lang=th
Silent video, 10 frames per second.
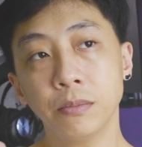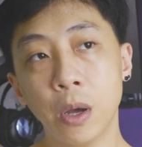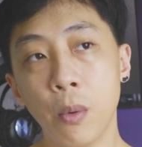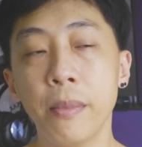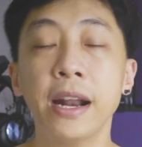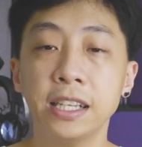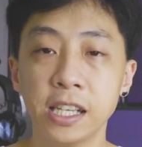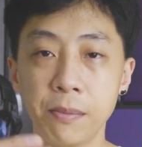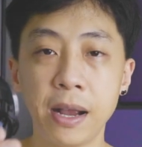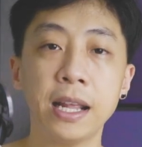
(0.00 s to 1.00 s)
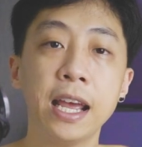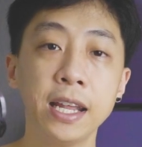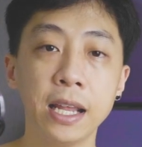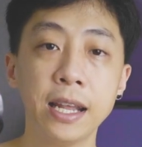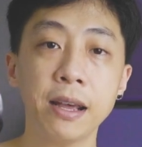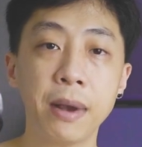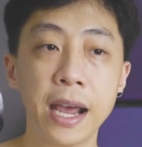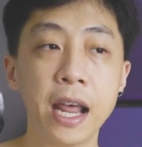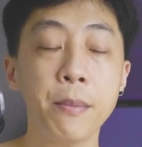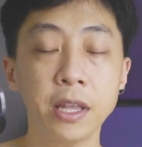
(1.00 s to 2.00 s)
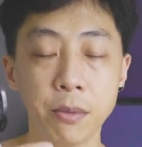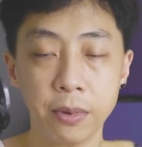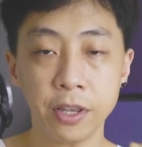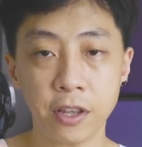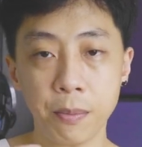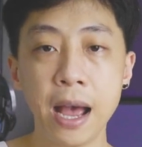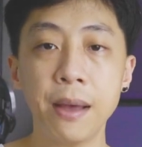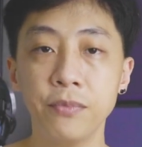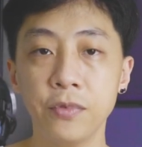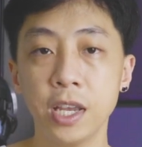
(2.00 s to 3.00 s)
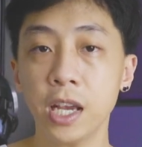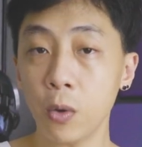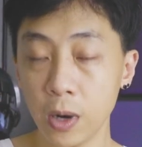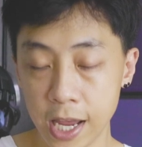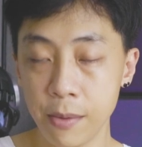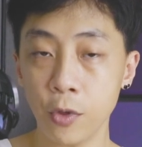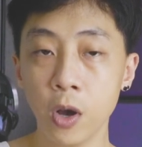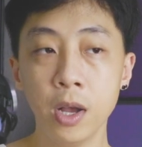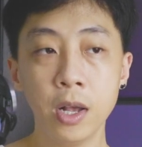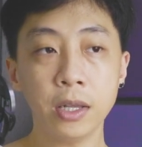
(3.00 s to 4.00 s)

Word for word: แต่ว่ามันอาจจะทำให้ให้ทำงานได้ไม่เต็มประสิทธิภาพที่เขาเคลมเนาะ